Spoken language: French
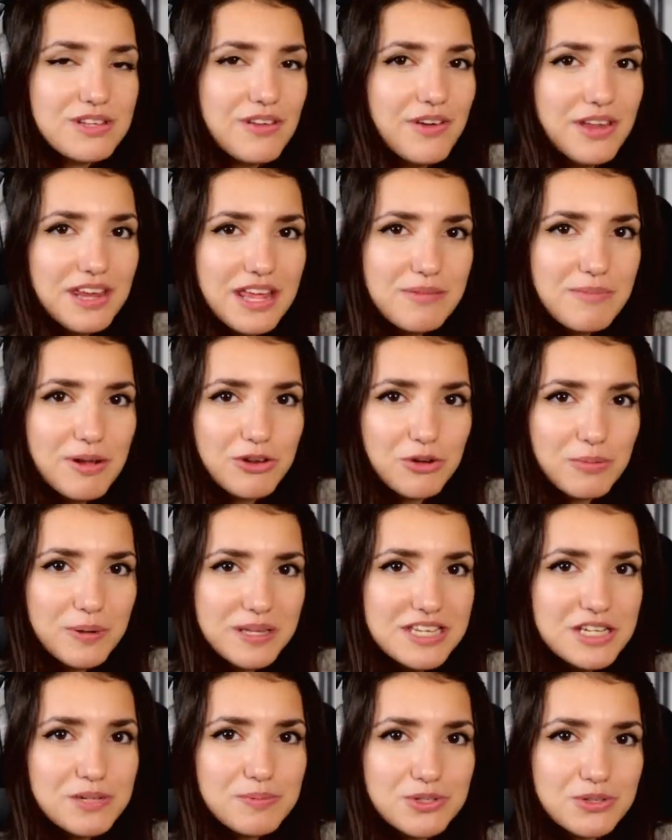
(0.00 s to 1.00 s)
vous avez un animal de
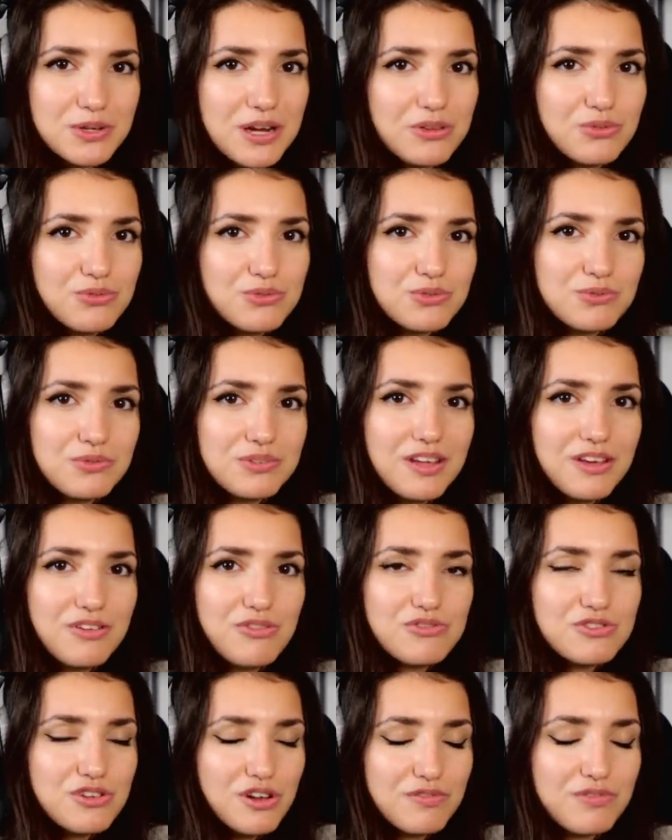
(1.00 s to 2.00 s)
compagnie, je pense qu'on a tous goûté
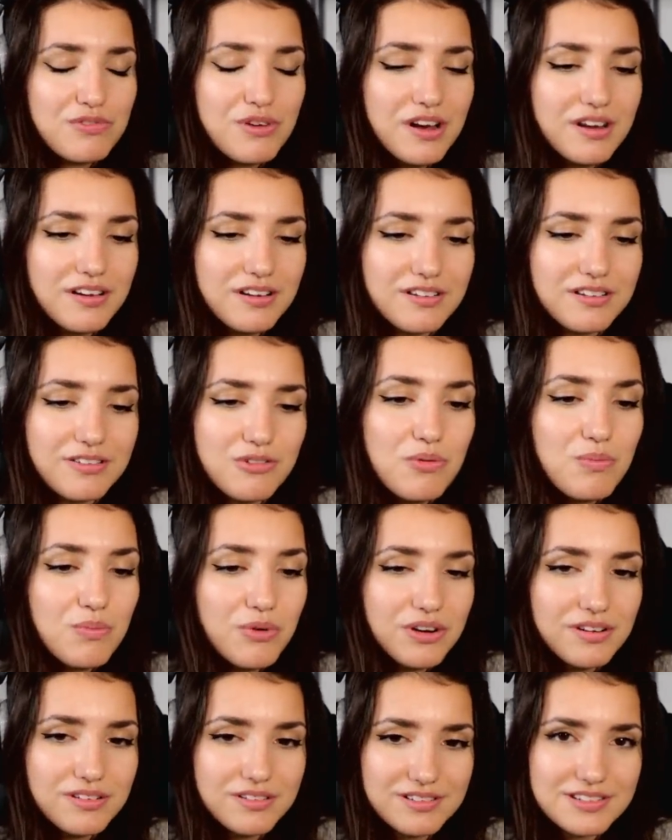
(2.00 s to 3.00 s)
une seule fois au
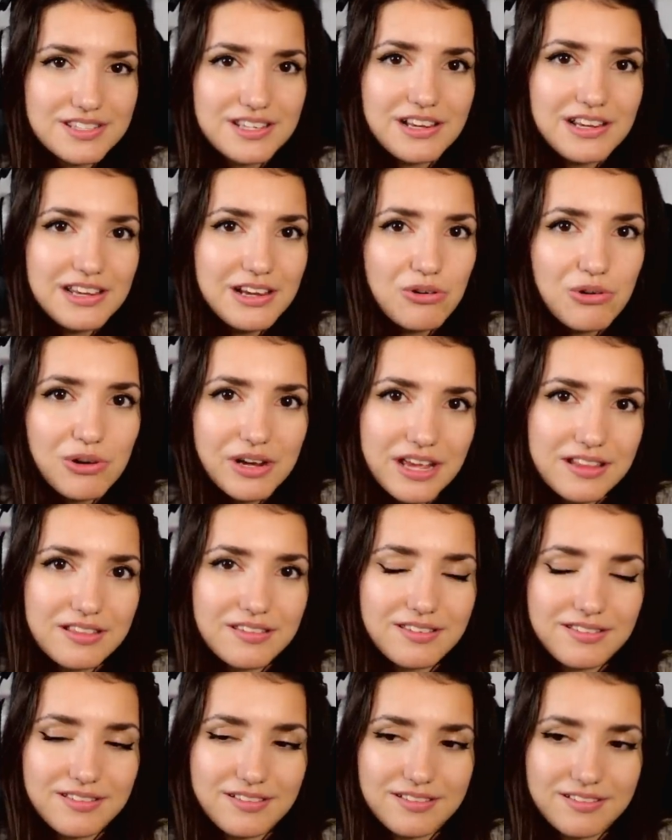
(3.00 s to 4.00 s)
moins les
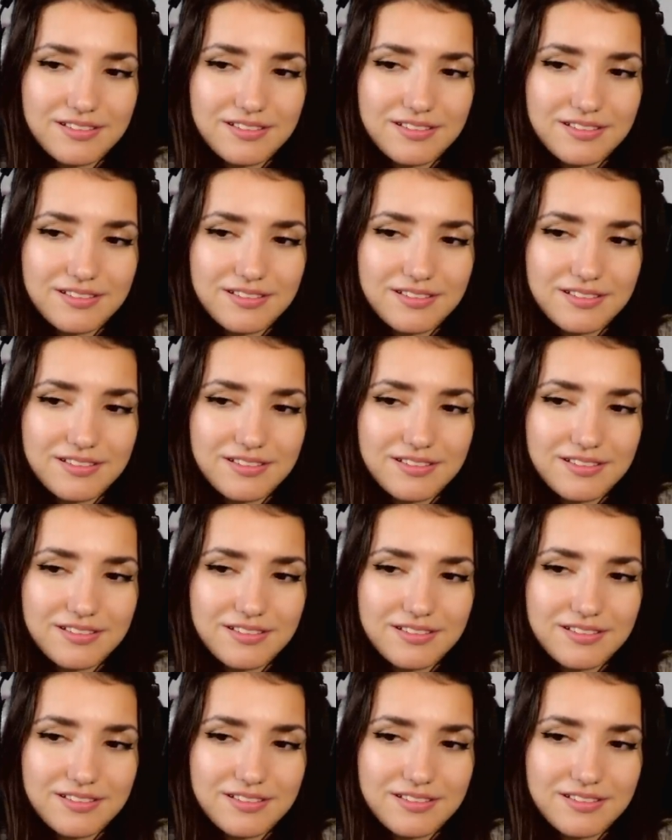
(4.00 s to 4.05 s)
croquettes.